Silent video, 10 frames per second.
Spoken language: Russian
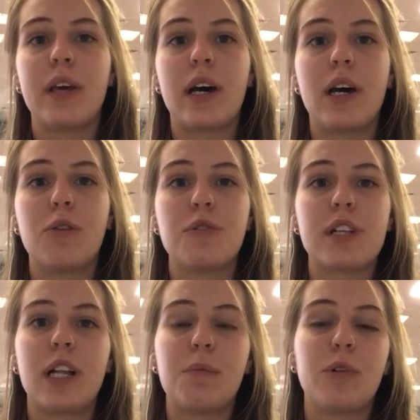Я
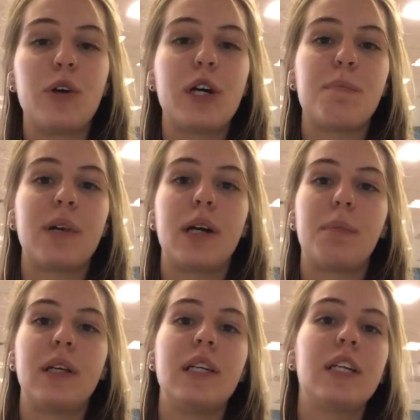узнала многое про
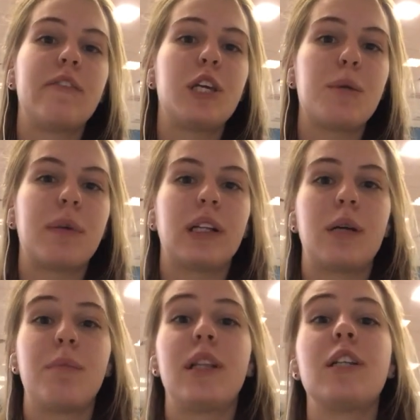планирование, про
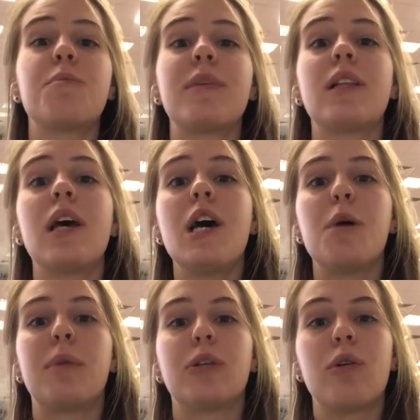тайм-менеджмент,
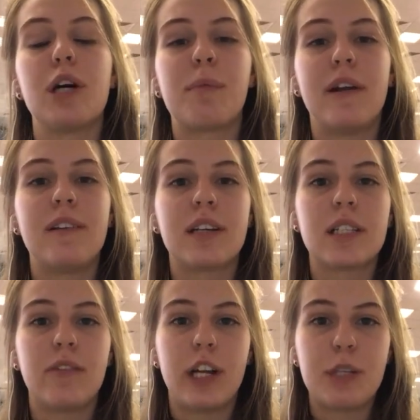про то, как правильно
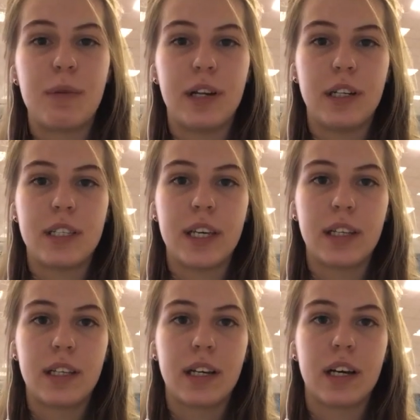расставлять
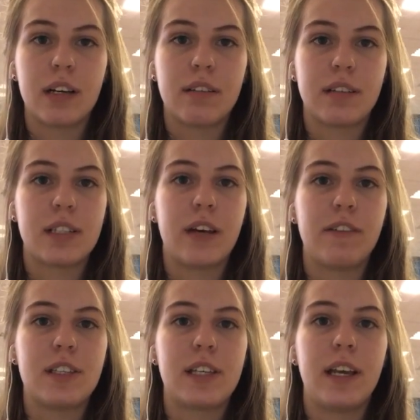приоритеты, как
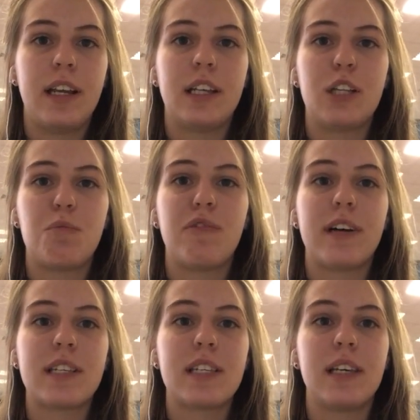ставить цели и
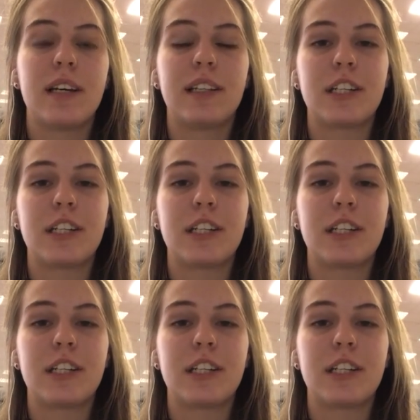добиваться их.